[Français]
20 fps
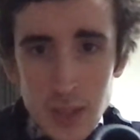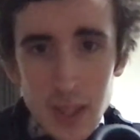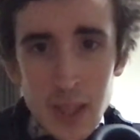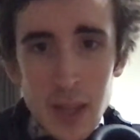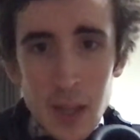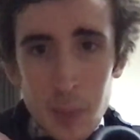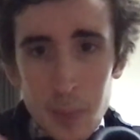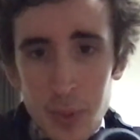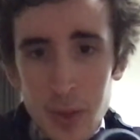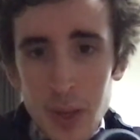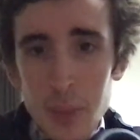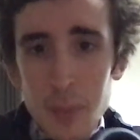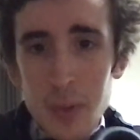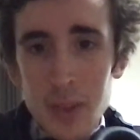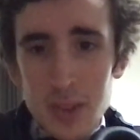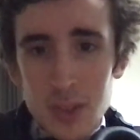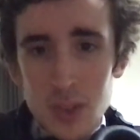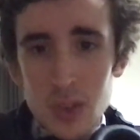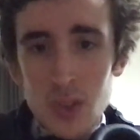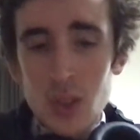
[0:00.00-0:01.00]
Et après,
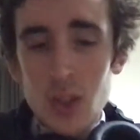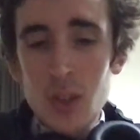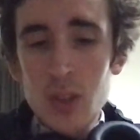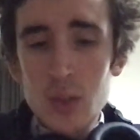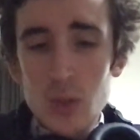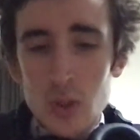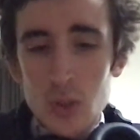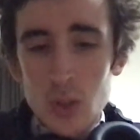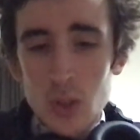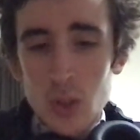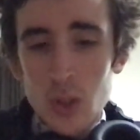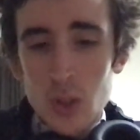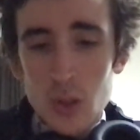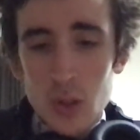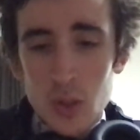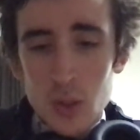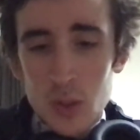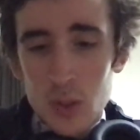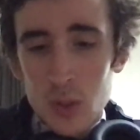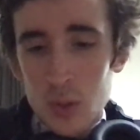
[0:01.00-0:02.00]
maintenant,
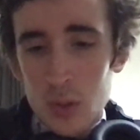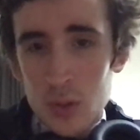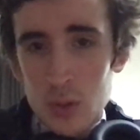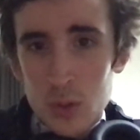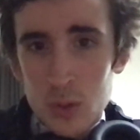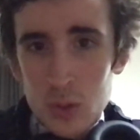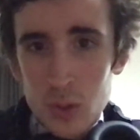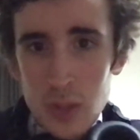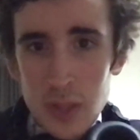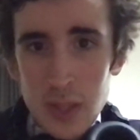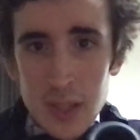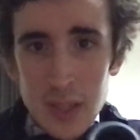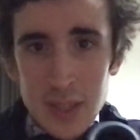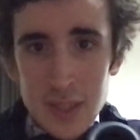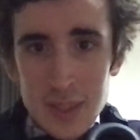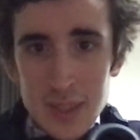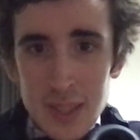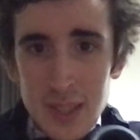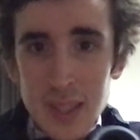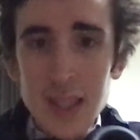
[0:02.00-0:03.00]
je, je les
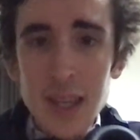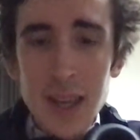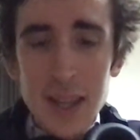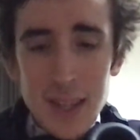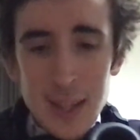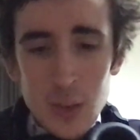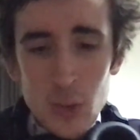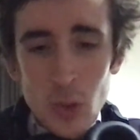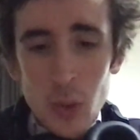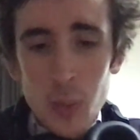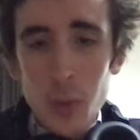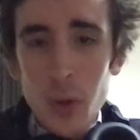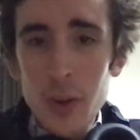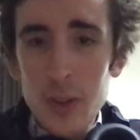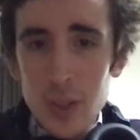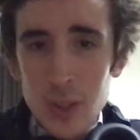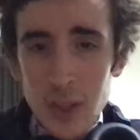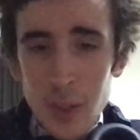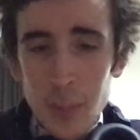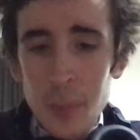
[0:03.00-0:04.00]
trie aléatoirement
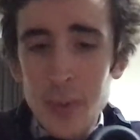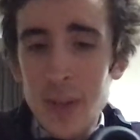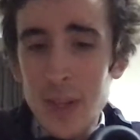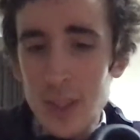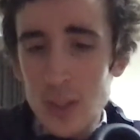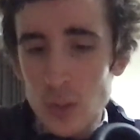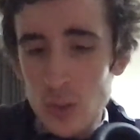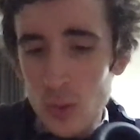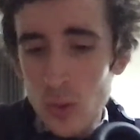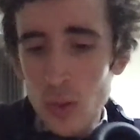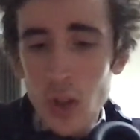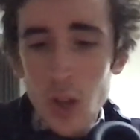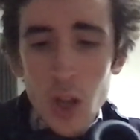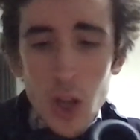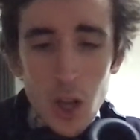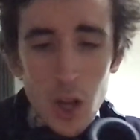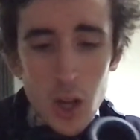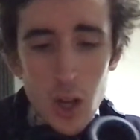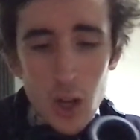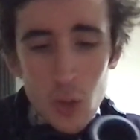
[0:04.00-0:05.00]
avec une application
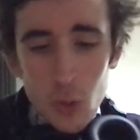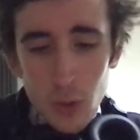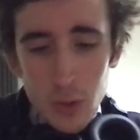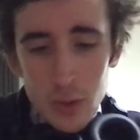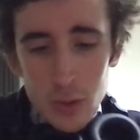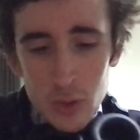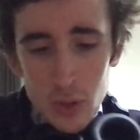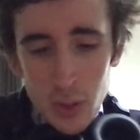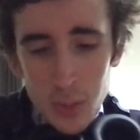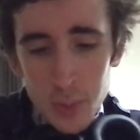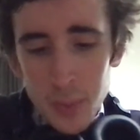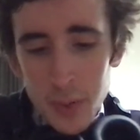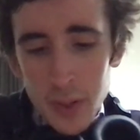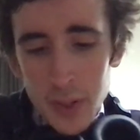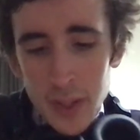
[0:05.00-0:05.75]
random.